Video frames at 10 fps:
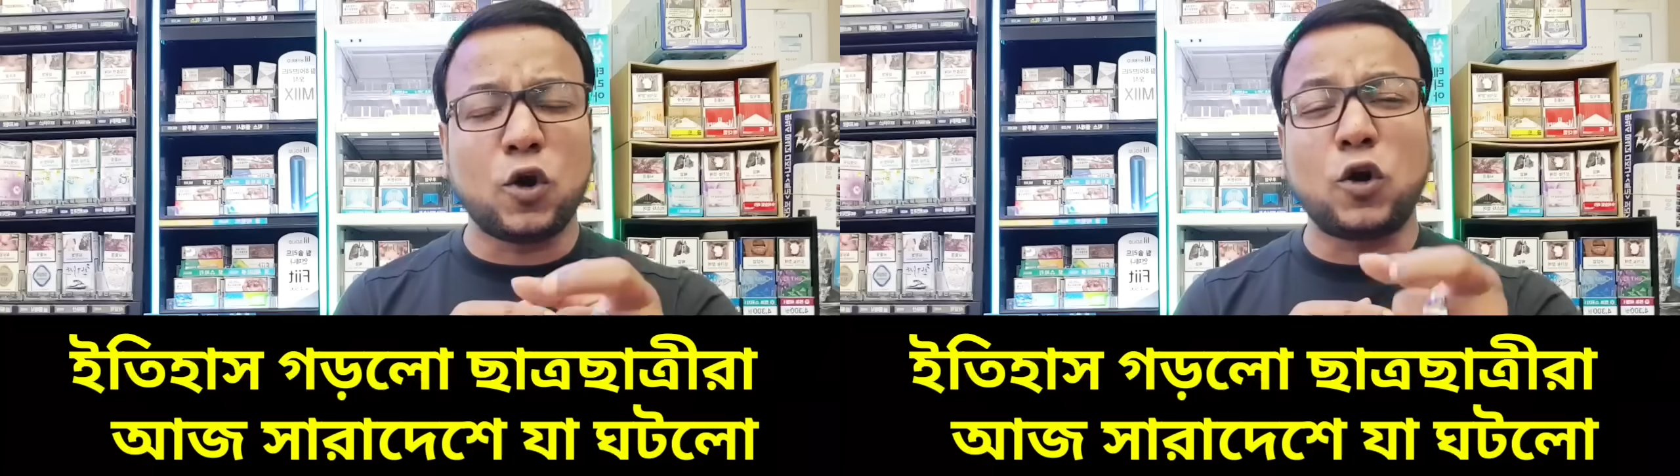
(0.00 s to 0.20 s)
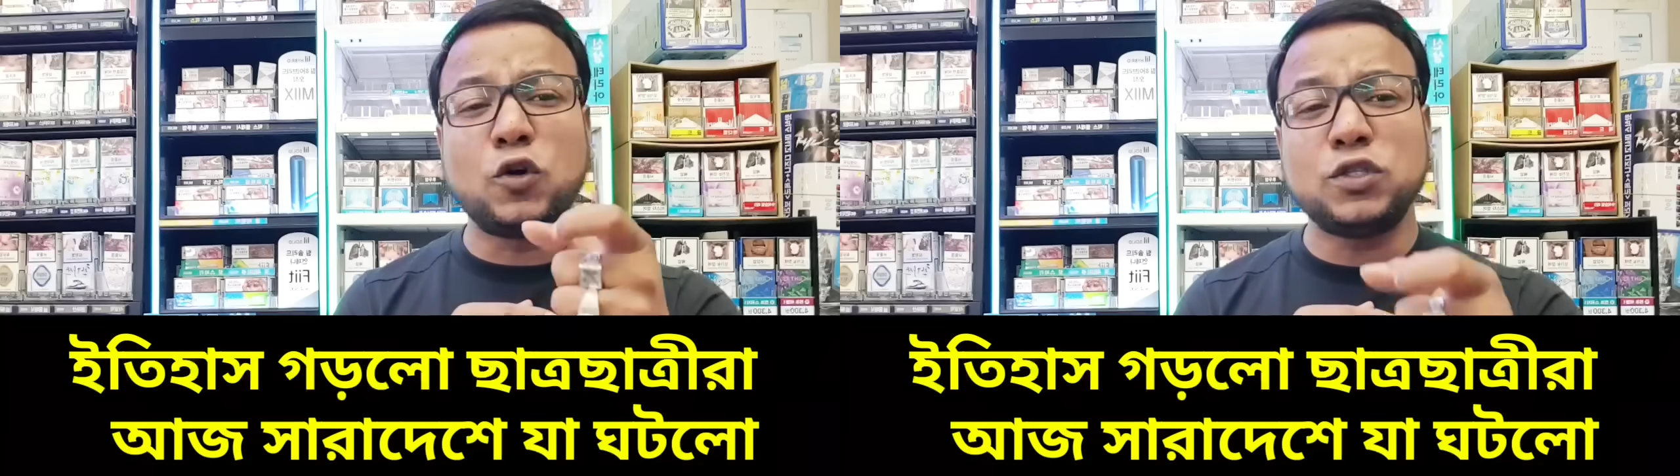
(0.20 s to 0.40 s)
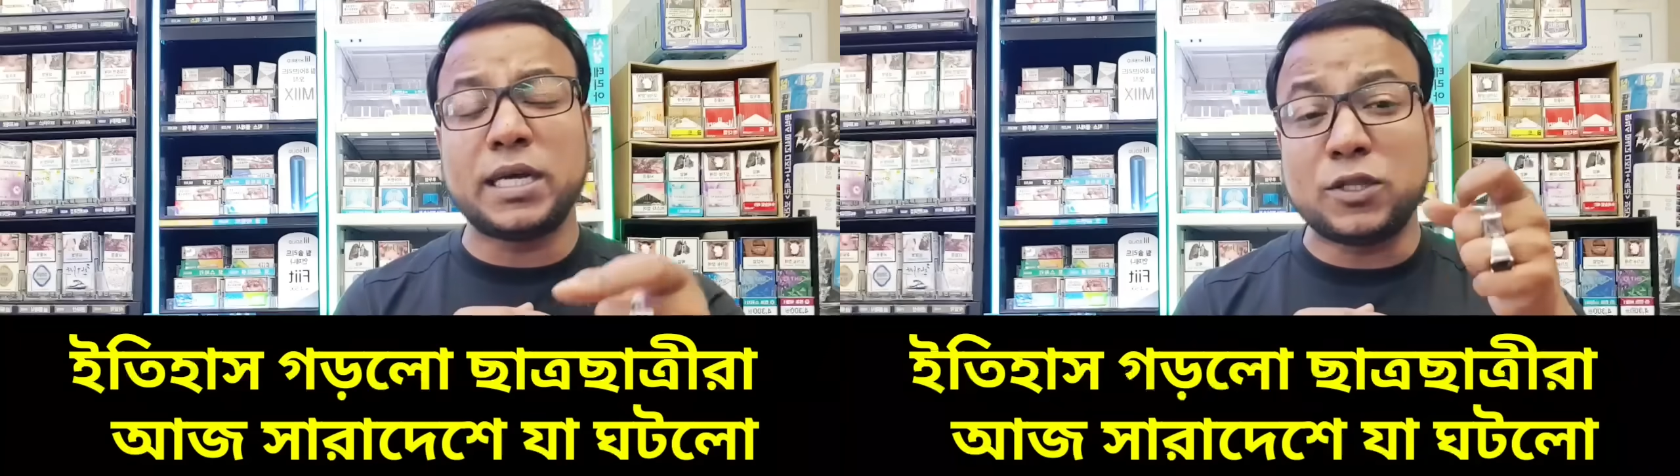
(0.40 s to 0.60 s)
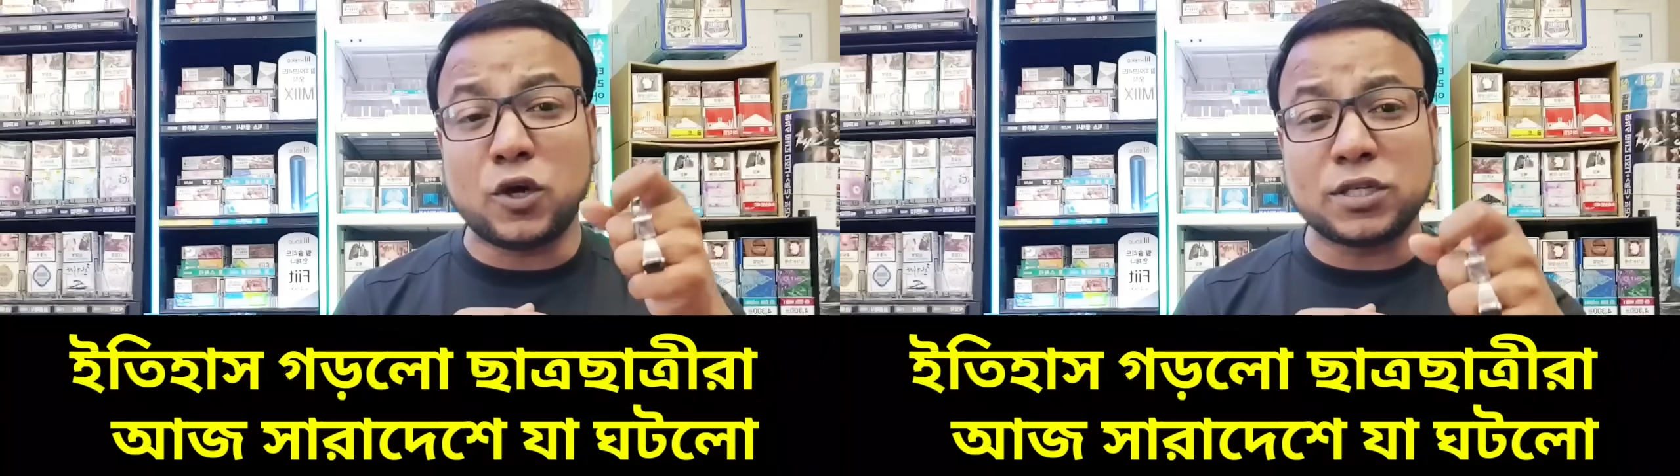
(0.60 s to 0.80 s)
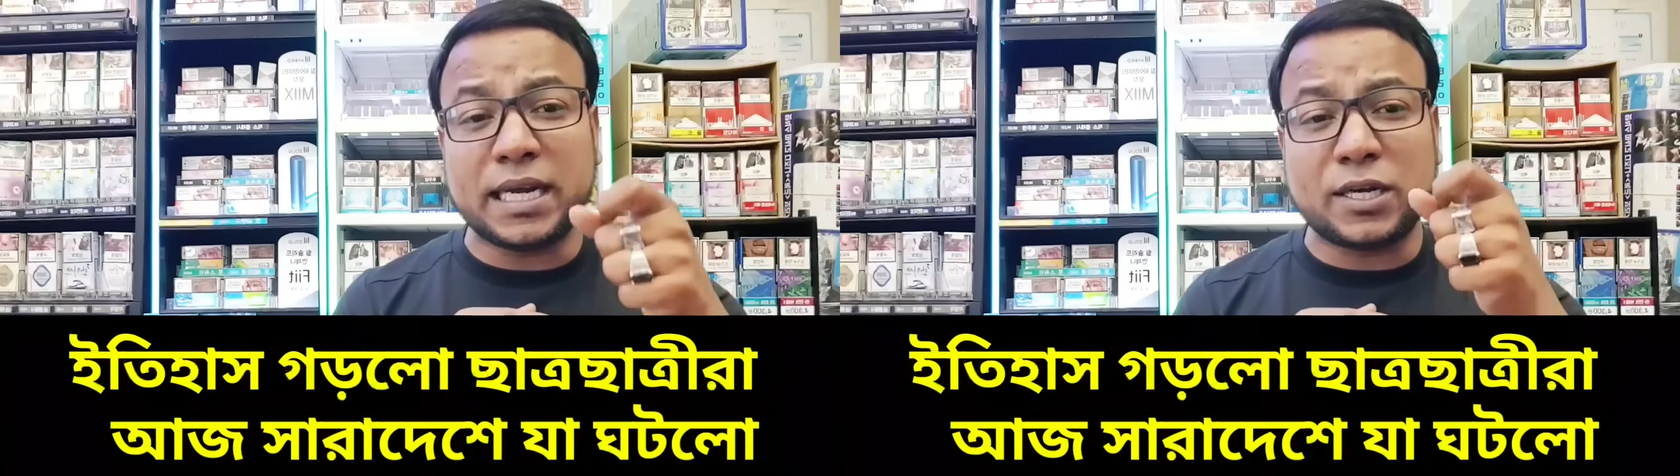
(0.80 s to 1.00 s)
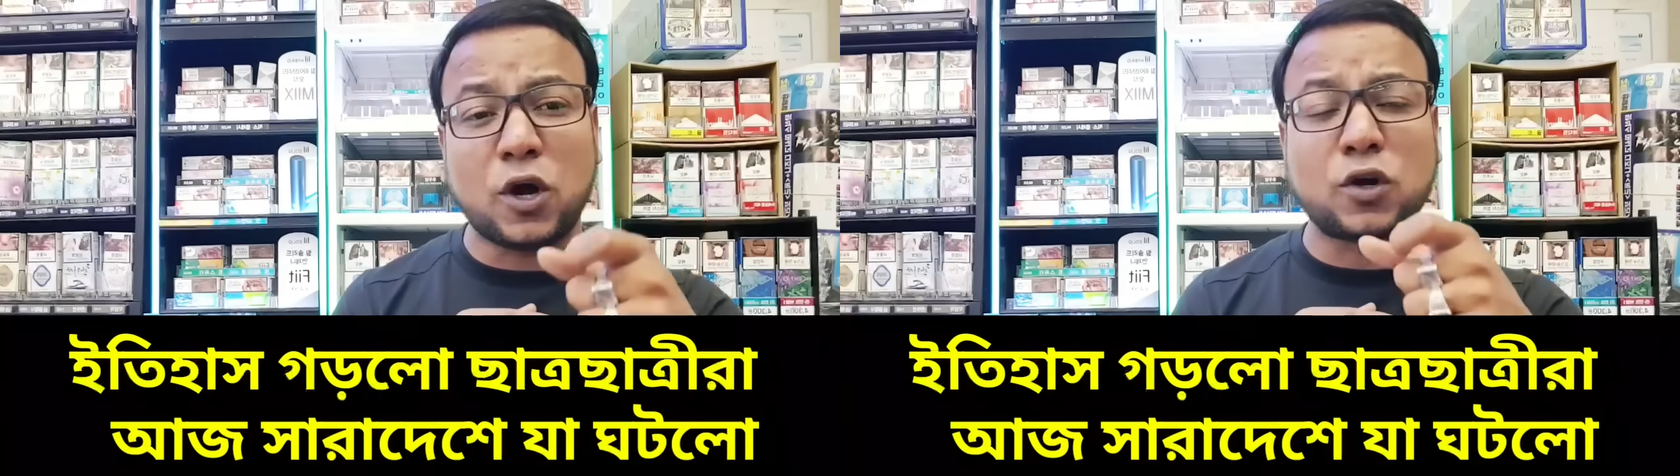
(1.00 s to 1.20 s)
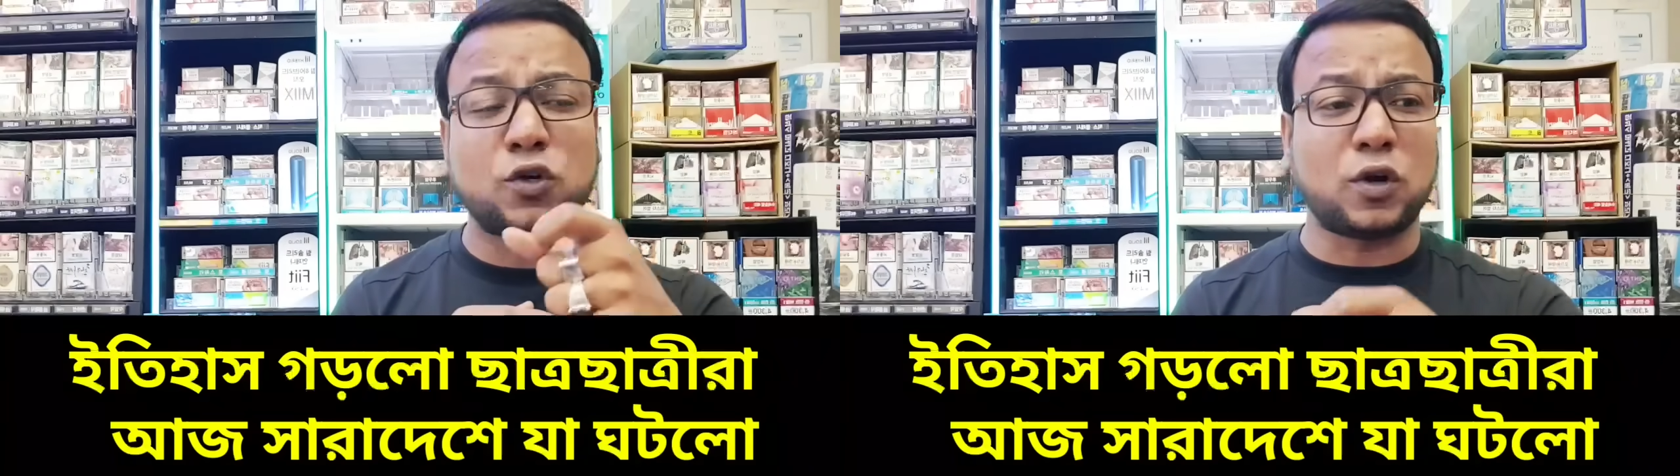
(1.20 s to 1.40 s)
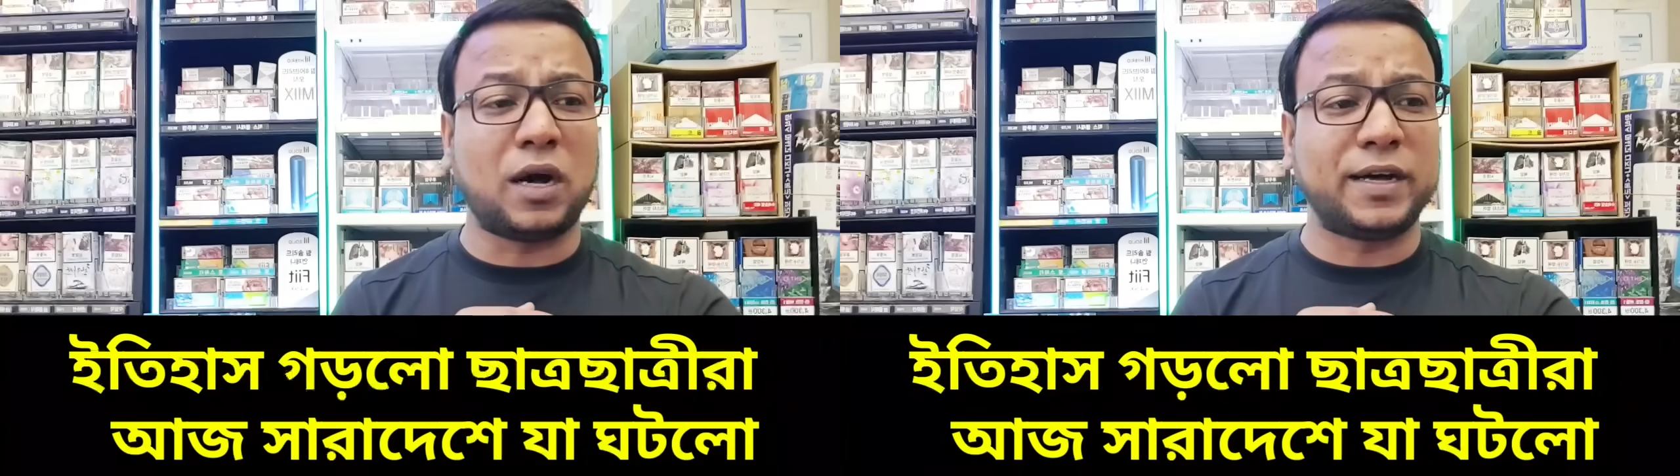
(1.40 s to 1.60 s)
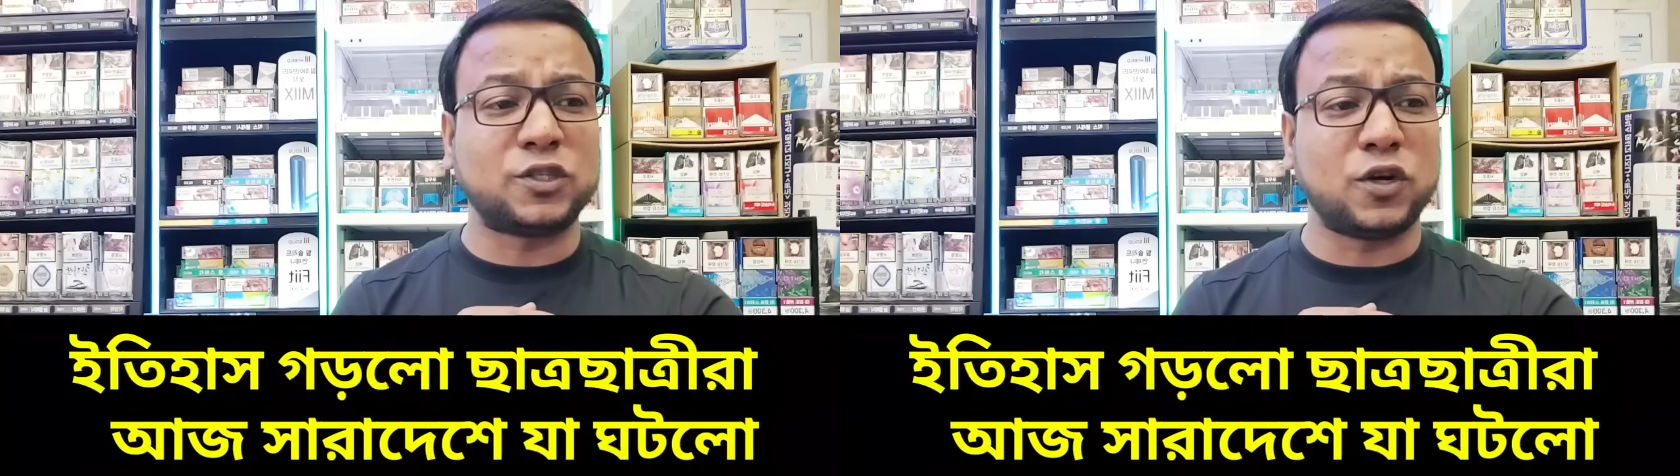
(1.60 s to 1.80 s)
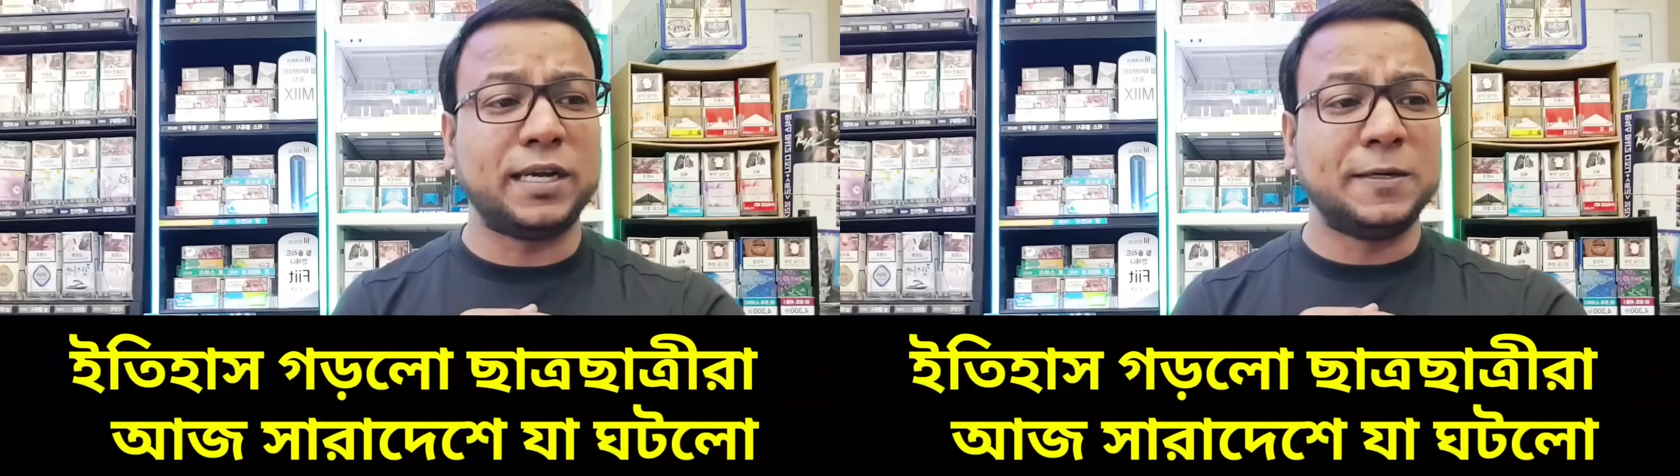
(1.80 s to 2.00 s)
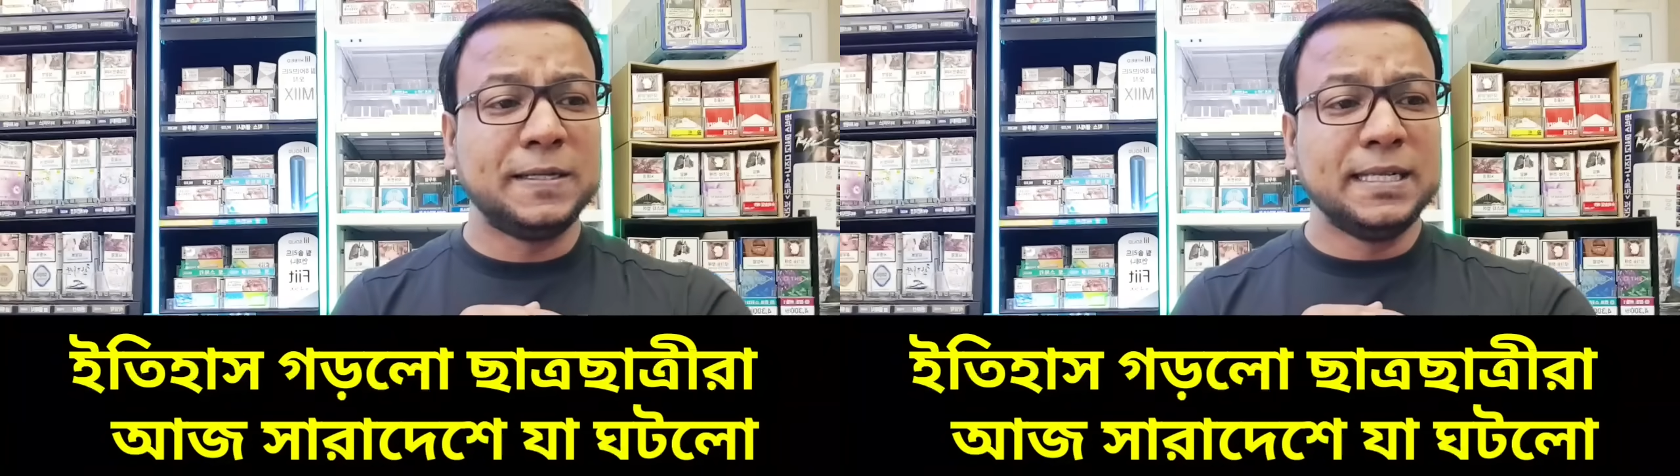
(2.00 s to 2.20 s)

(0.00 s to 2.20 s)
কখন জানি দরজায় ঠক ঠক আওয়াজ হয়